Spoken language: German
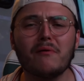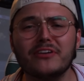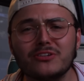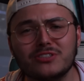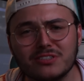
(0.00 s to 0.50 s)
Aber
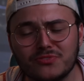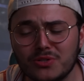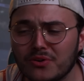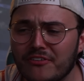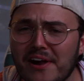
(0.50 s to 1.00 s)
wenn euch dieses
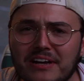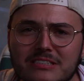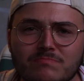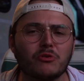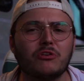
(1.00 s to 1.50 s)
Video gefallen
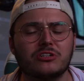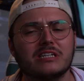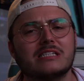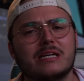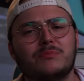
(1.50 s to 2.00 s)
hat und euch die
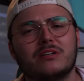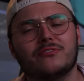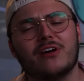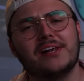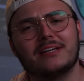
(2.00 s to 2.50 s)
Rezepte
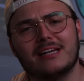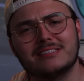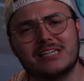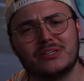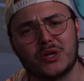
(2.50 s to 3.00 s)
gefallen hat,
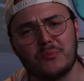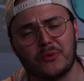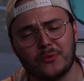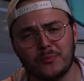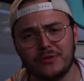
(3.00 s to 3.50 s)
lasst gerne einen Daumen
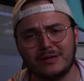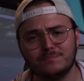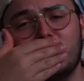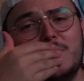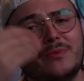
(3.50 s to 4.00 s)
nach oben da.
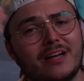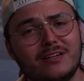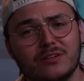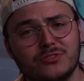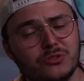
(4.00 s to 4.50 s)
Folgt mir gerne
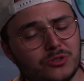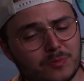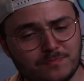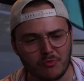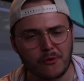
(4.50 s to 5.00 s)
hier auf
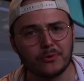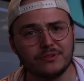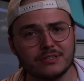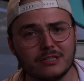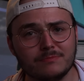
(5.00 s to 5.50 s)
YouTube
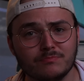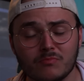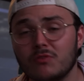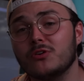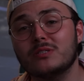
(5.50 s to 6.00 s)
und äh,
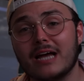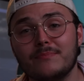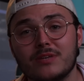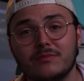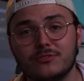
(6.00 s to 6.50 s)
folgt
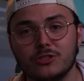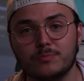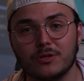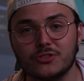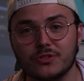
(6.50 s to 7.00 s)
Dime Time für die
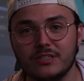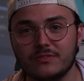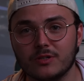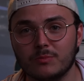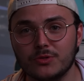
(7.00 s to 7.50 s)
Sportshow jede
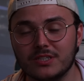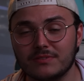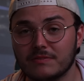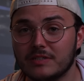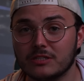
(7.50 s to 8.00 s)
Woche Montag.
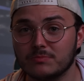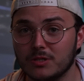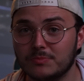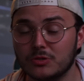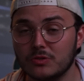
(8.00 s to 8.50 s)
Wenn wir wieder aus dem
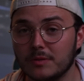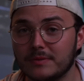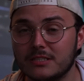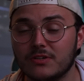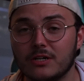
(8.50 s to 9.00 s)
Urlaub zurückkommen,
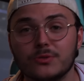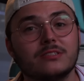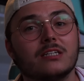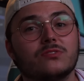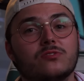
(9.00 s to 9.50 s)
geht's wieder los.
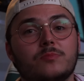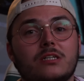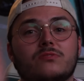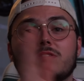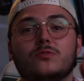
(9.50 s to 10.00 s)
Das war's von mir,
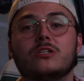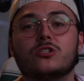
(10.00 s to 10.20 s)
das war's von mir.